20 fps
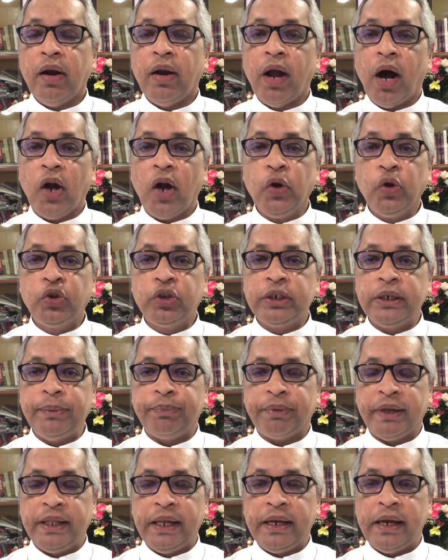நானூற்றி
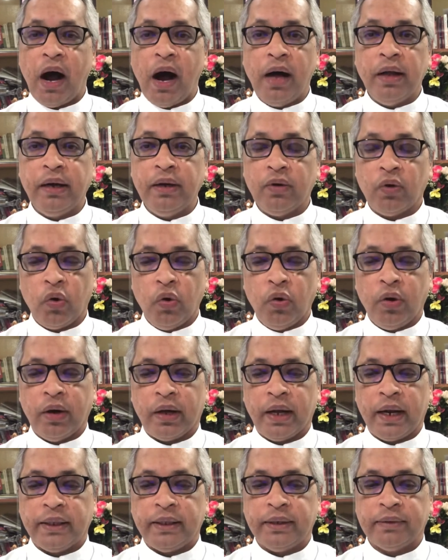பதினாறு
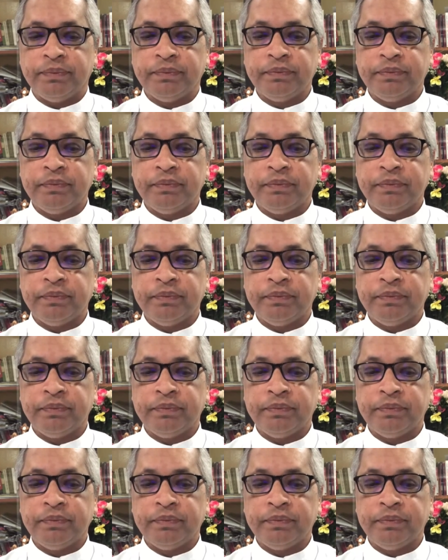கூறுகிறது